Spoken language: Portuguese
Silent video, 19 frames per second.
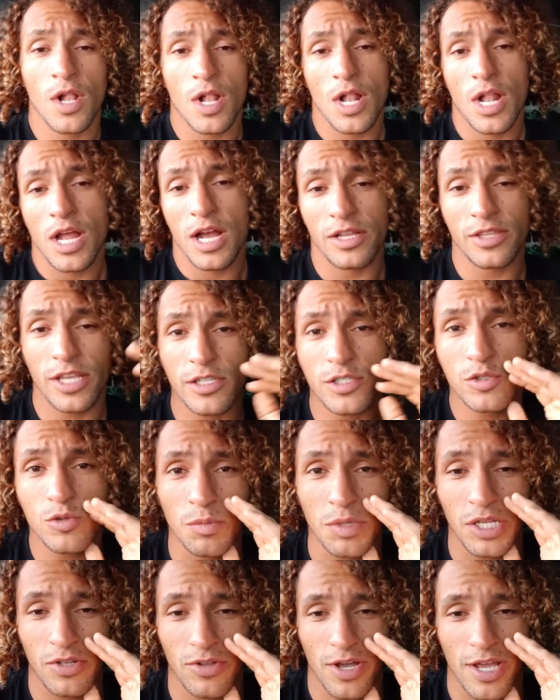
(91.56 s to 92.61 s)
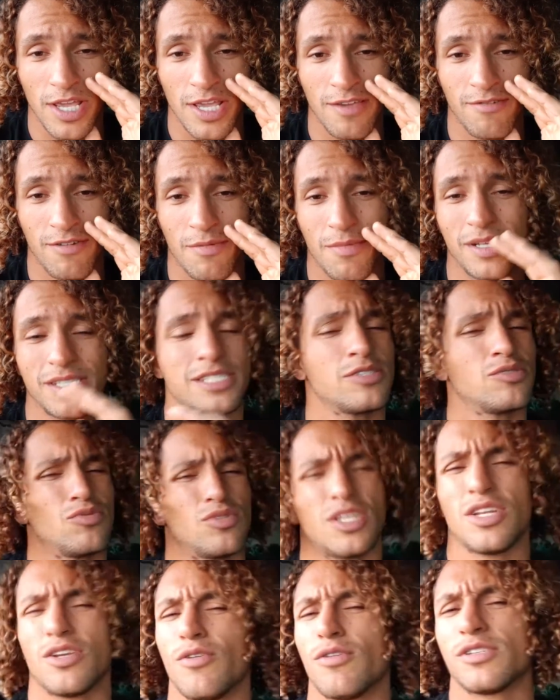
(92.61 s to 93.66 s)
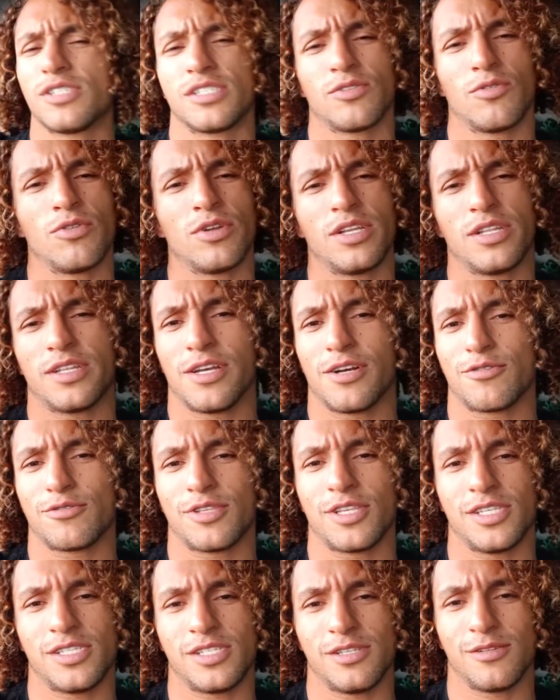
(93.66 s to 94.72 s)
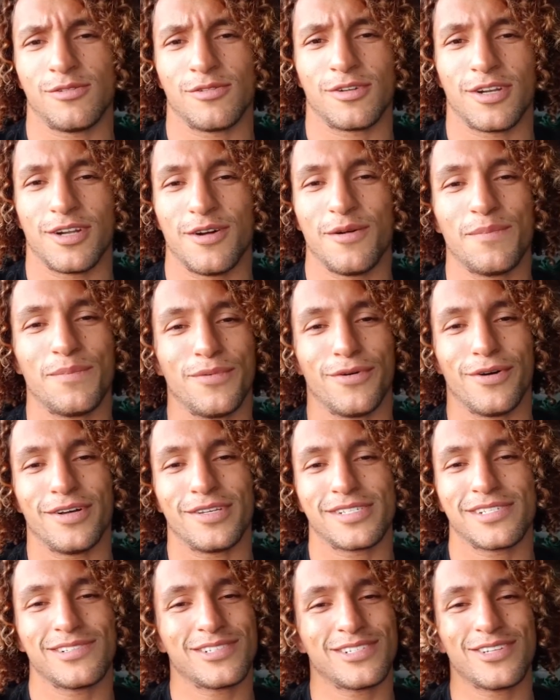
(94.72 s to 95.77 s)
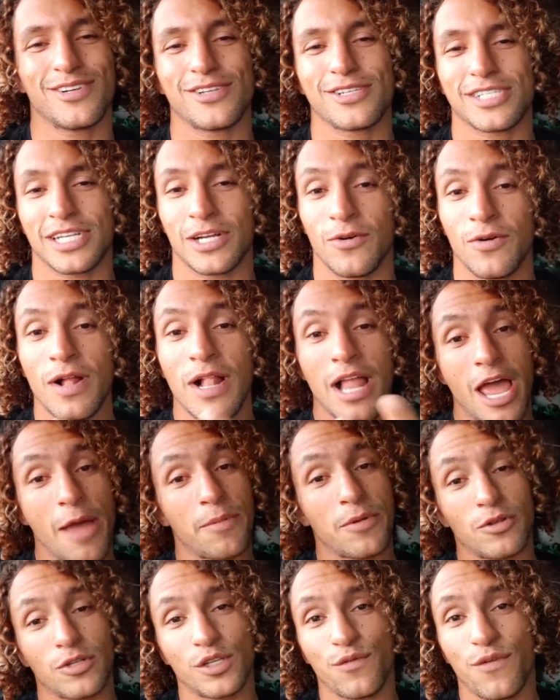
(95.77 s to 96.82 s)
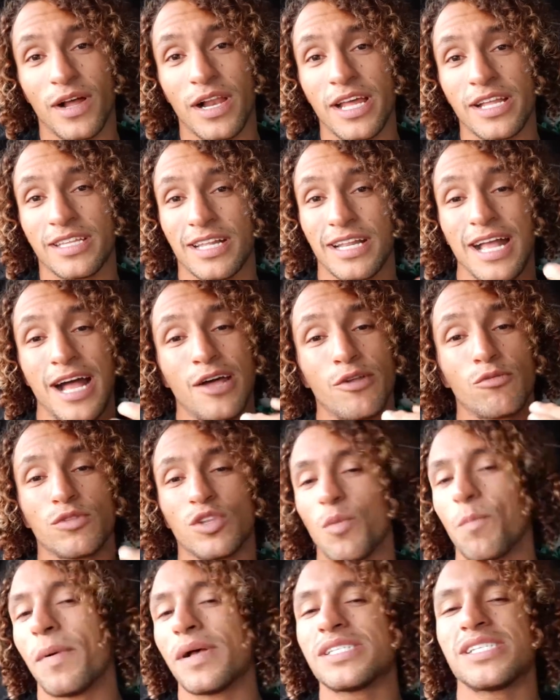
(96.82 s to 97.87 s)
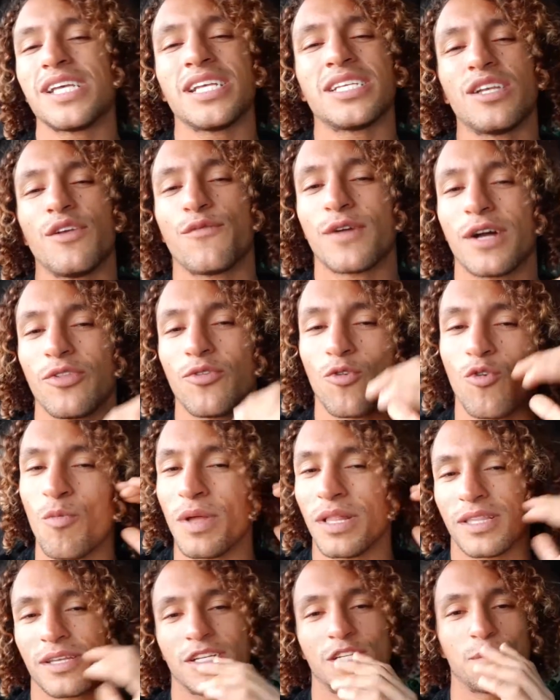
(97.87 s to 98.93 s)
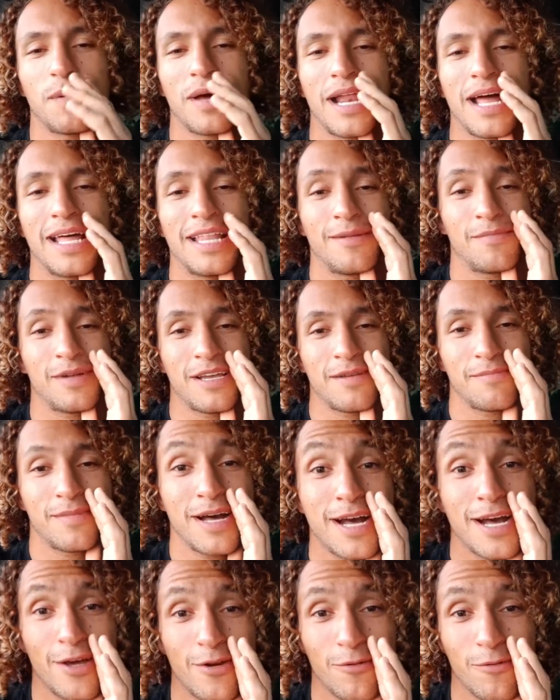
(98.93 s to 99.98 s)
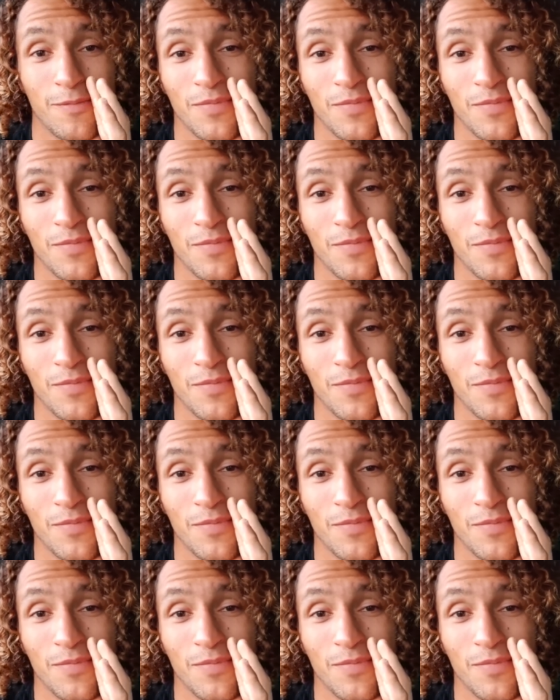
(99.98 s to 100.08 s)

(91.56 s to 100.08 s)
andei sumido aí, velho, mas você não tem noção do que tem acontecido, não, pô. Você não tem noção. É porque eu te falei, tá ligado? Eu não tenho paciência de ficar documentando as paradas, mas, mano